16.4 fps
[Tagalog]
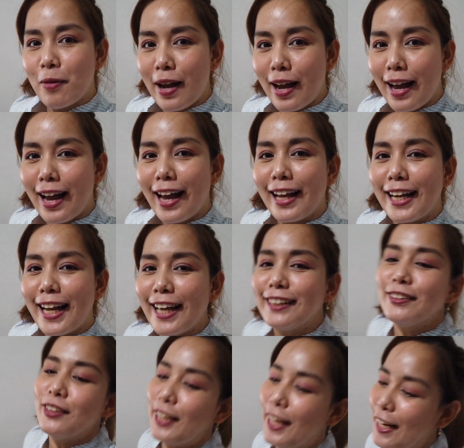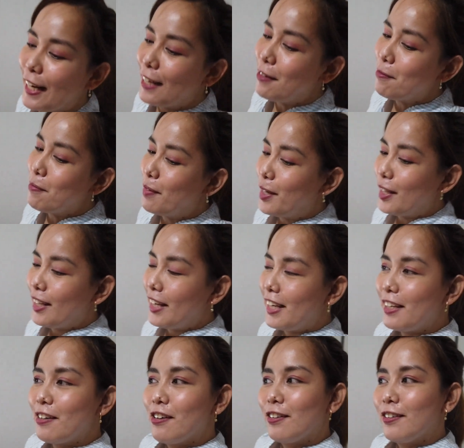And today na yung
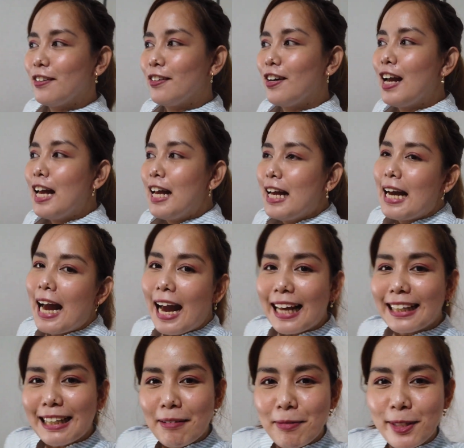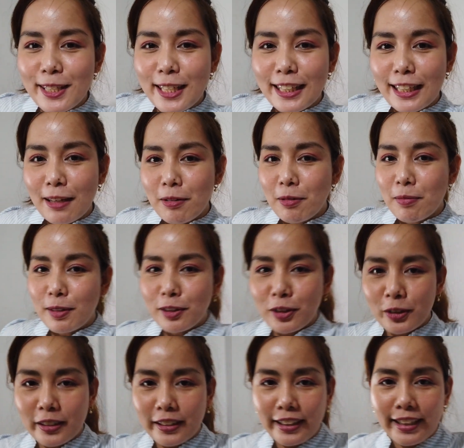birthday ko. Kakatapos lang namin
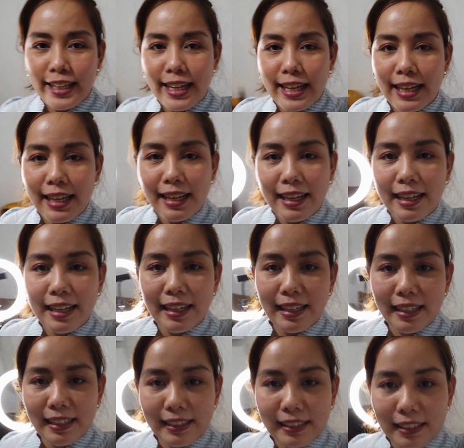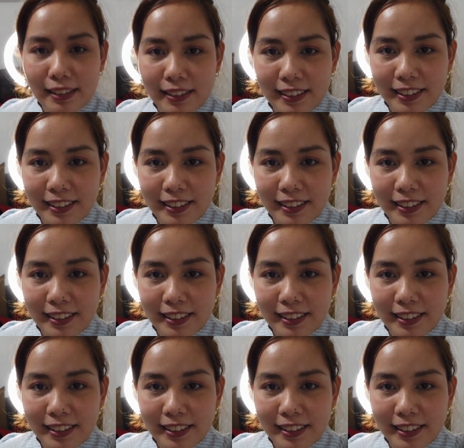mag-shoot ni Nat.